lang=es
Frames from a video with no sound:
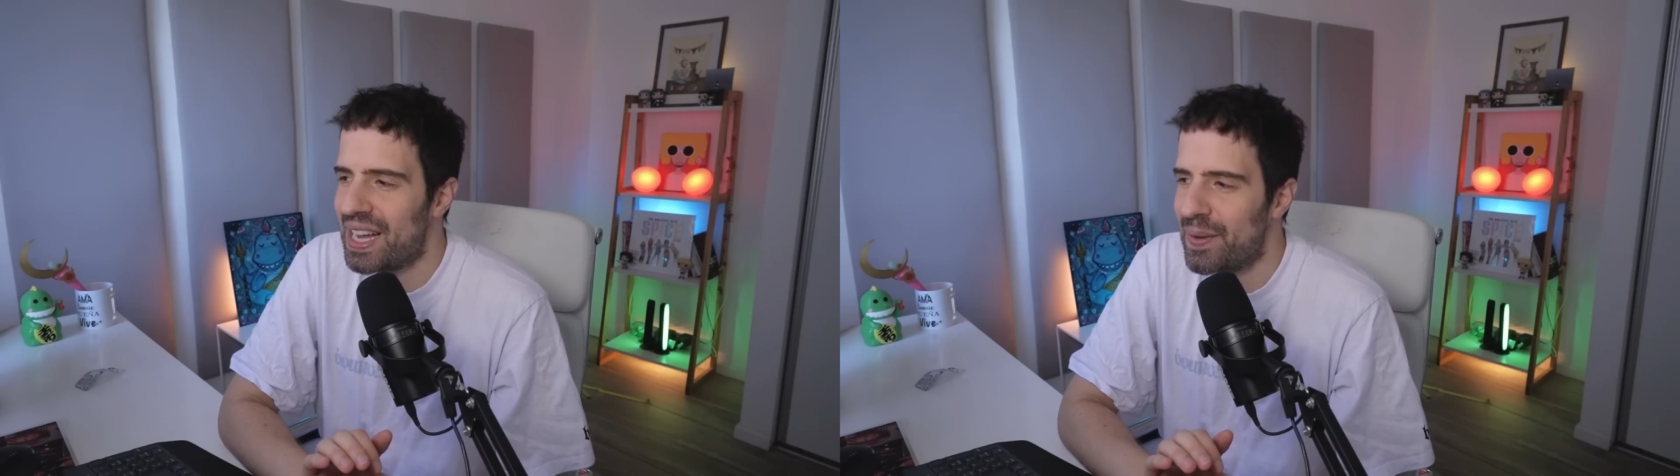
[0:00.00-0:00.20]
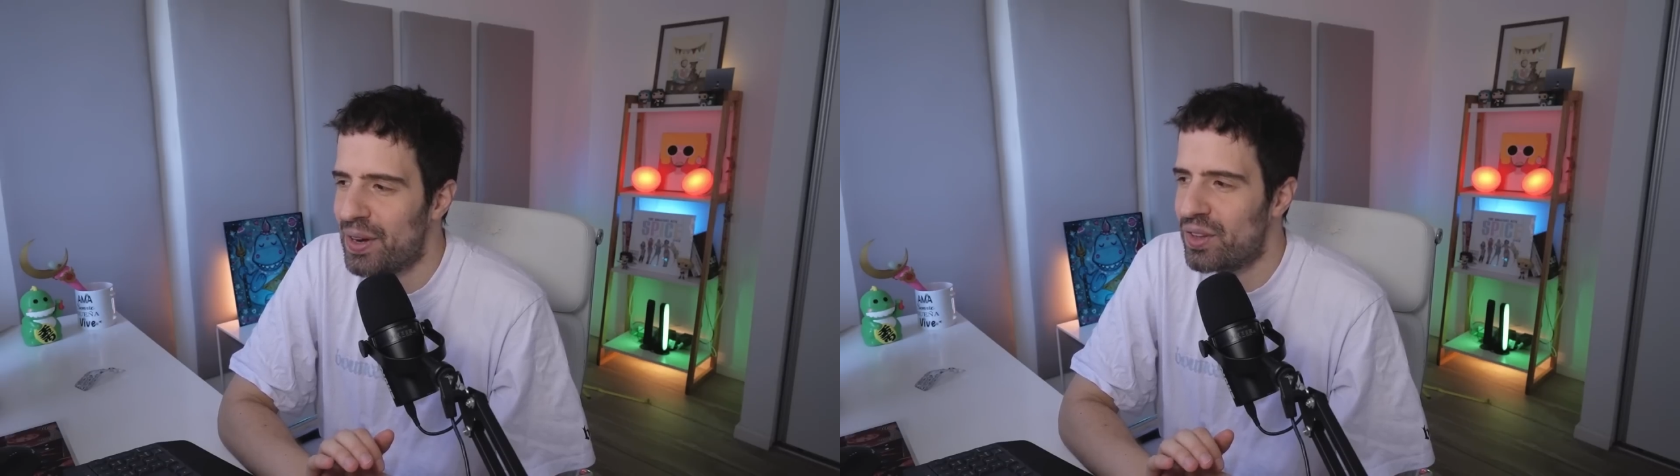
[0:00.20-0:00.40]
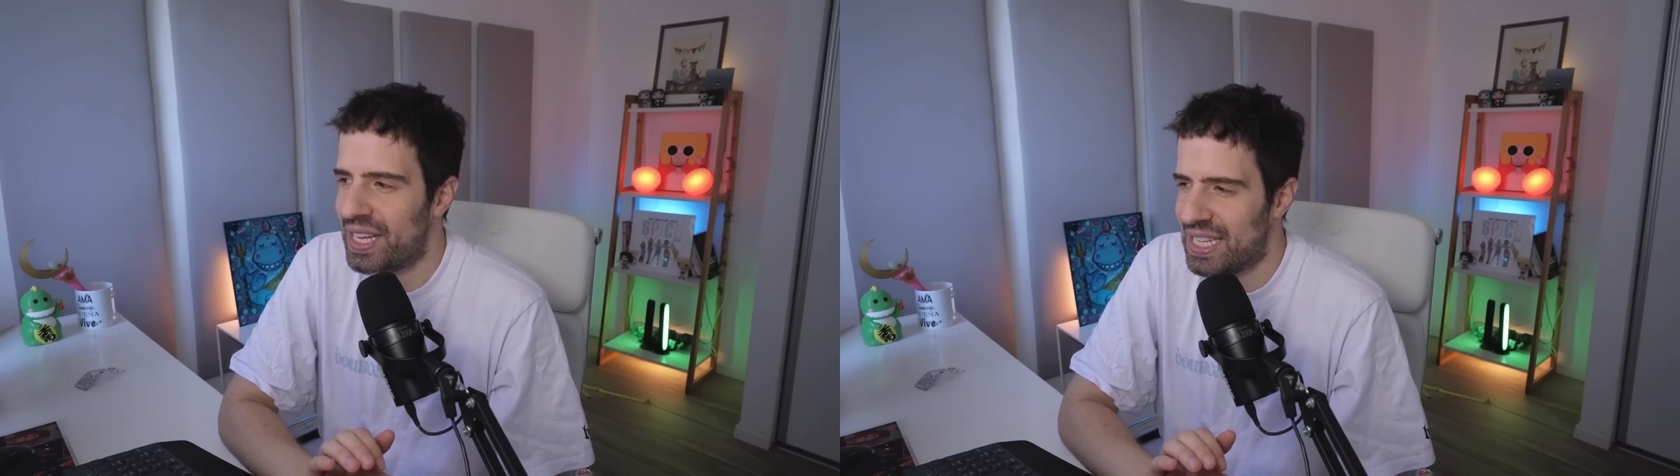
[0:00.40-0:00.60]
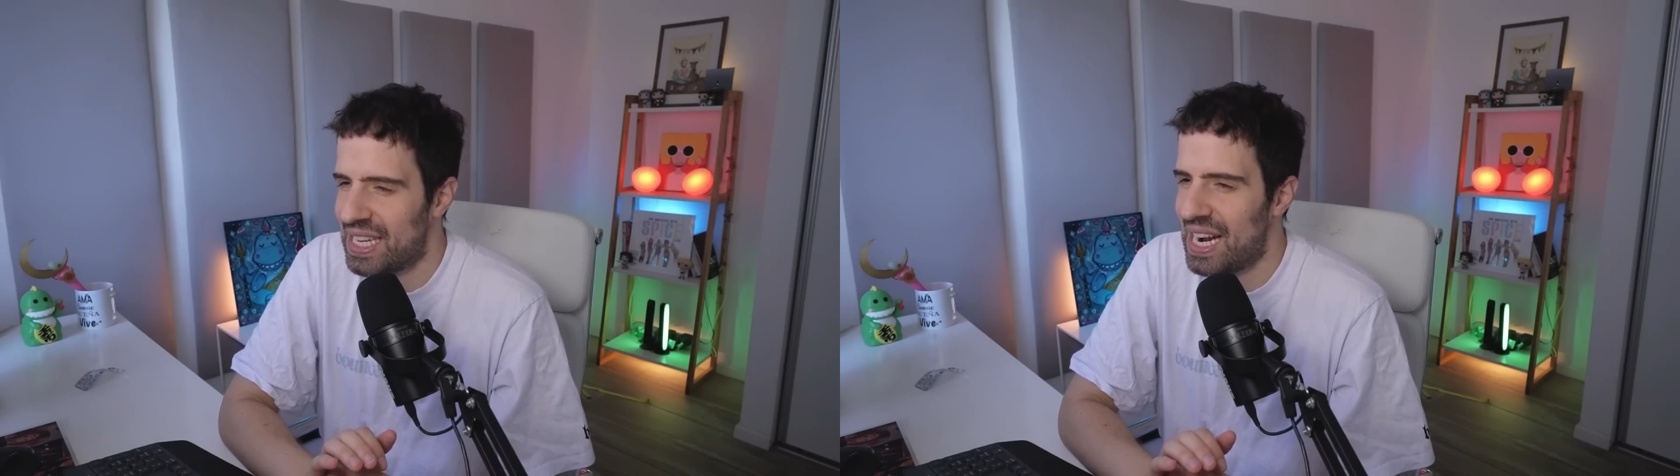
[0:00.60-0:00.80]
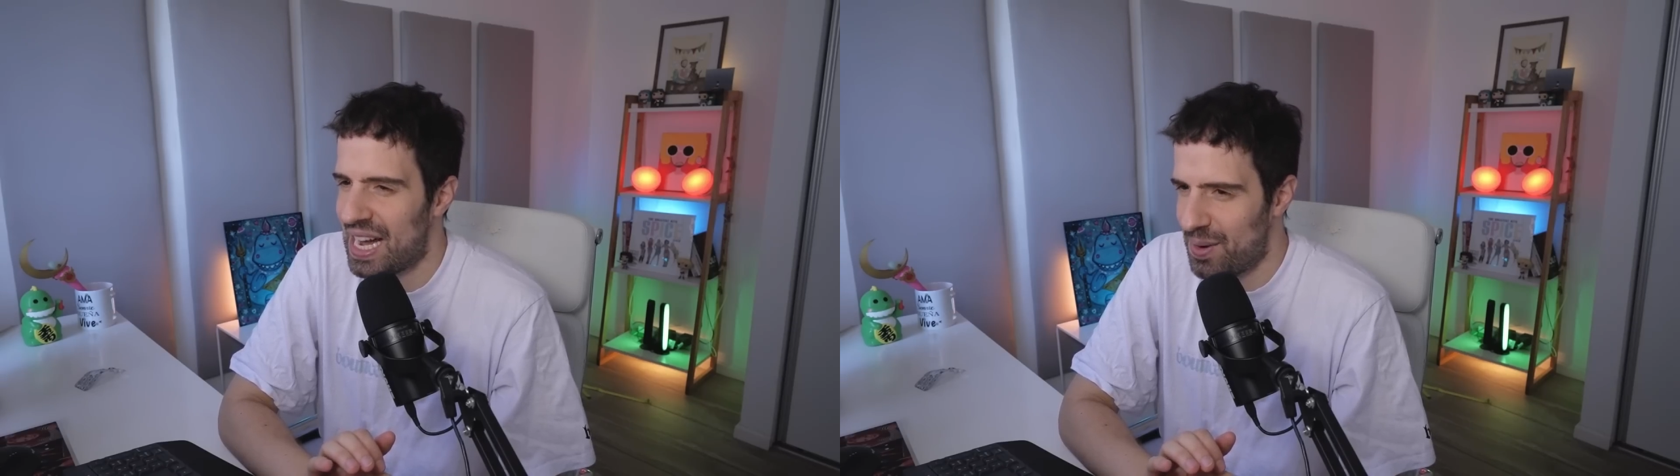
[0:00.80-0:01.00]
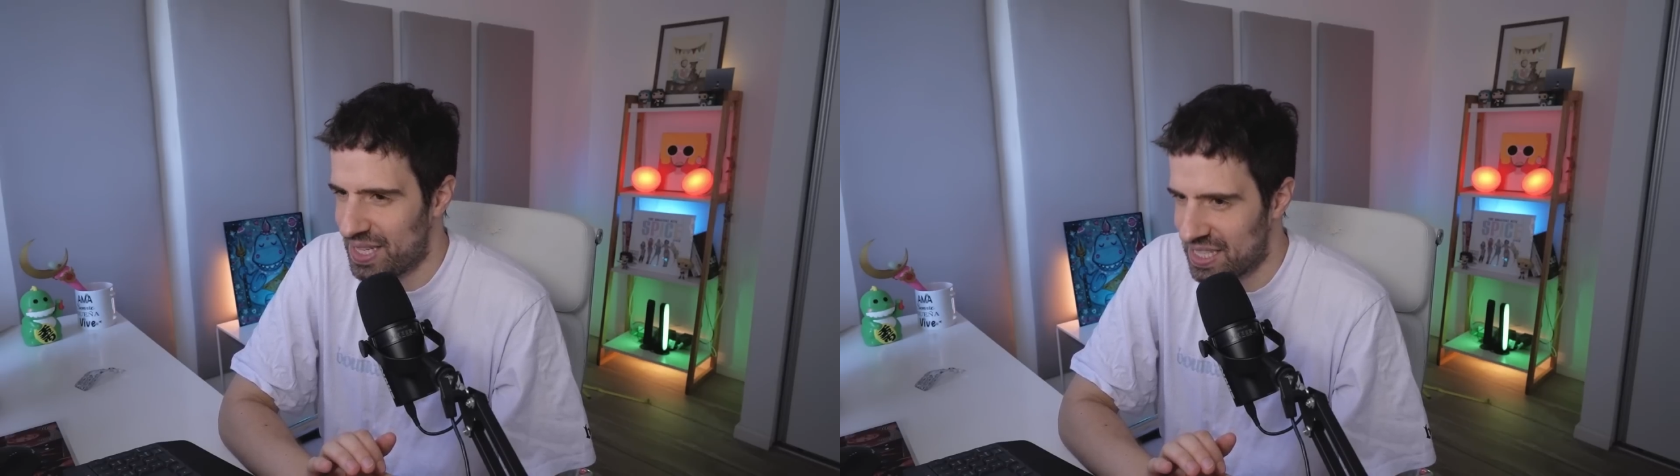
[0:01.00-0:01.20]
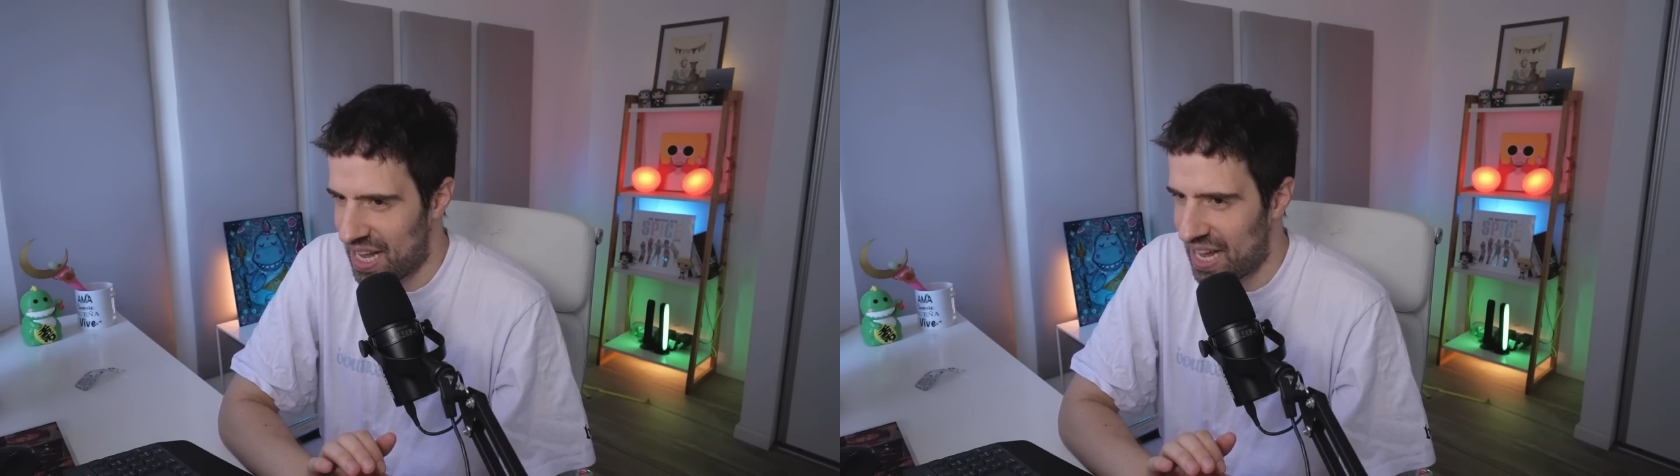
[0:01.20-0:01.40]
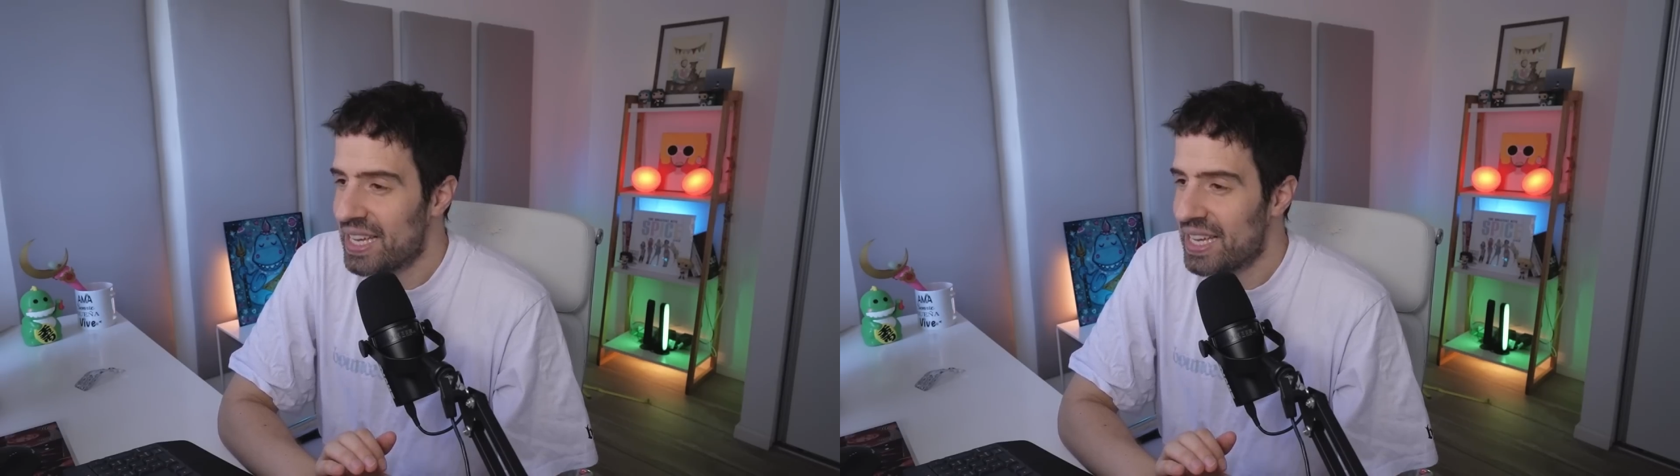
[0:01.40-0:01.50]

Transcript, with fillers: que ver con descansar la cabeza.